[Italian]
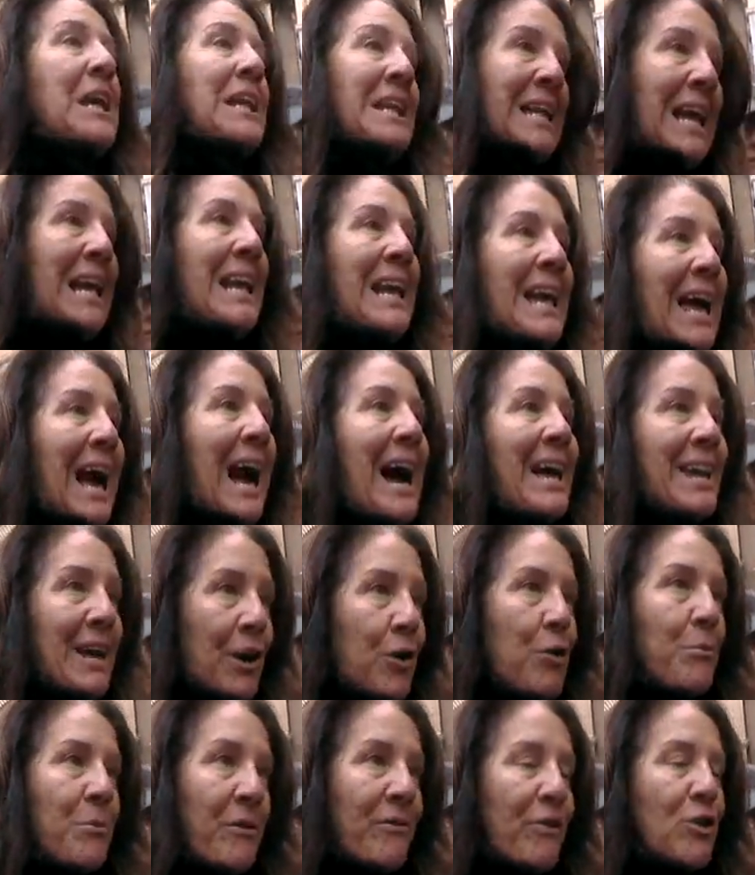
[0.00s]
nelle aree
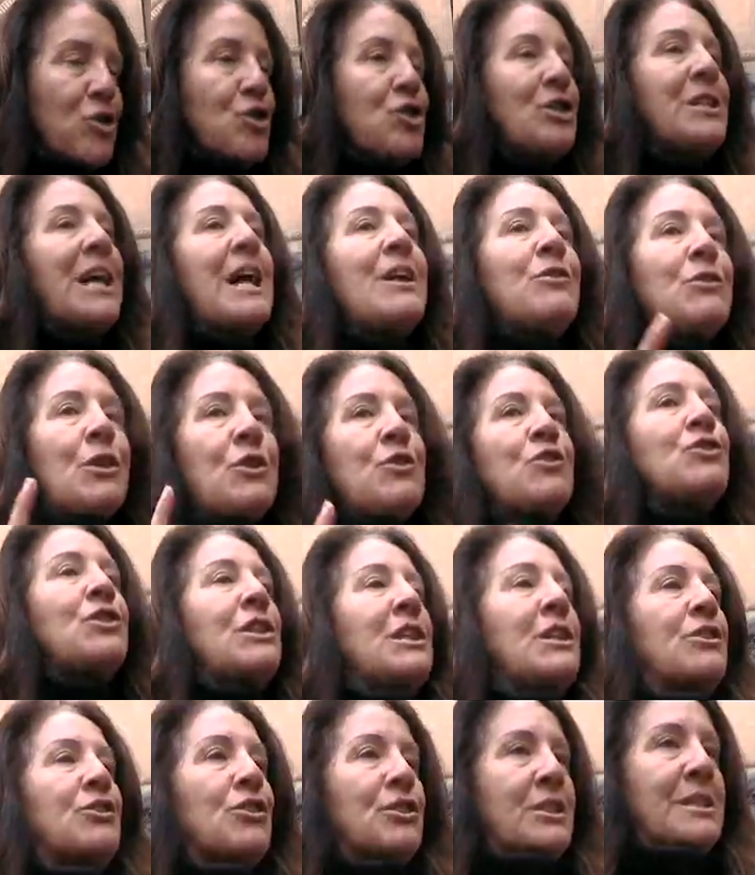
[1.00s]
come vi ho citato hanno
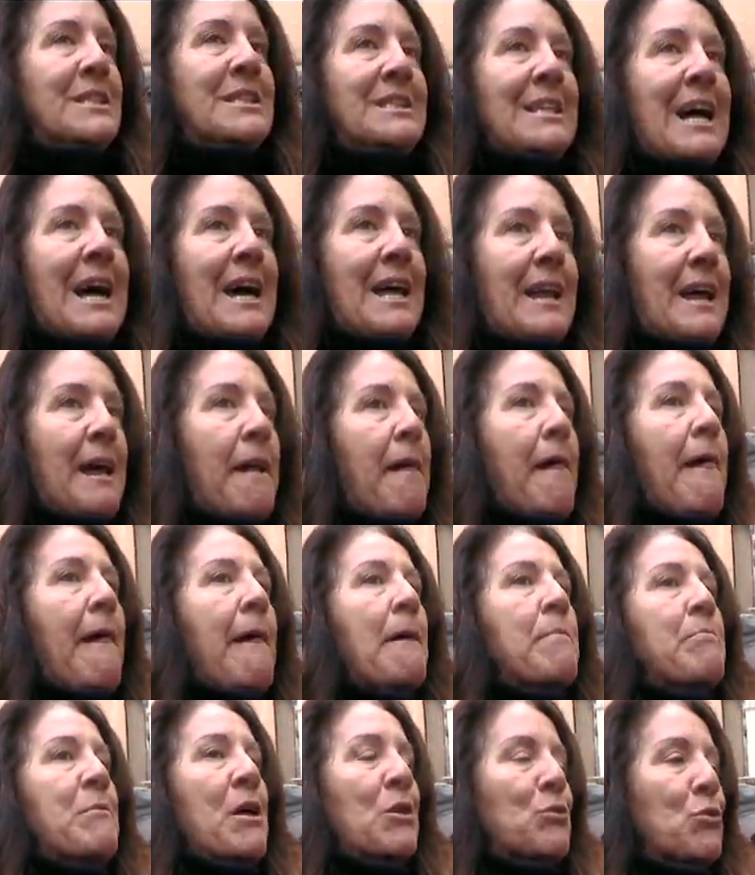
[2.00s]
diritto di stare.
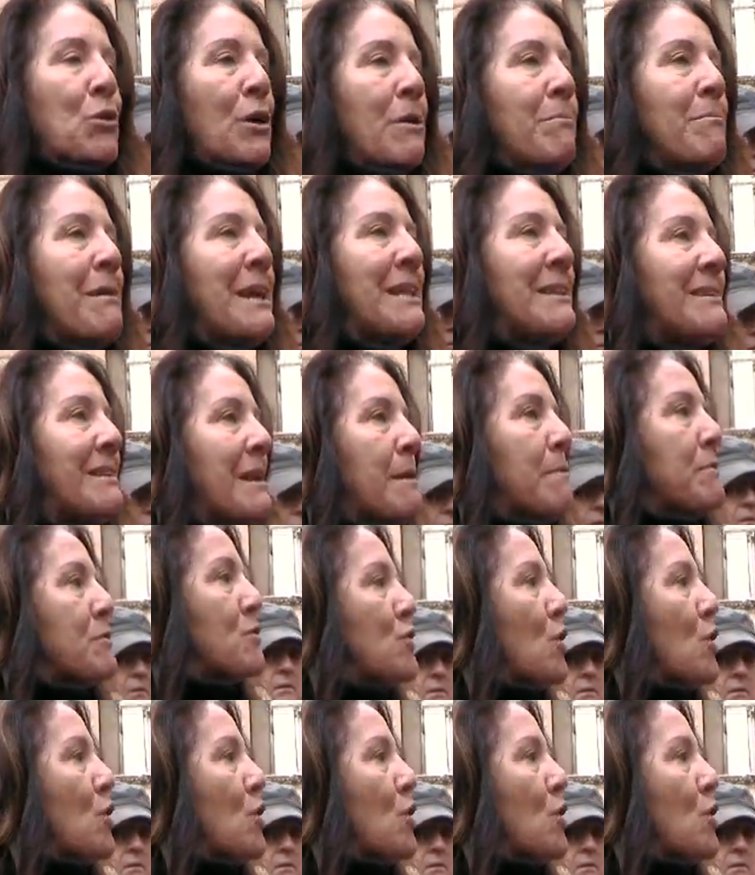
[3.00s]
Naturalmente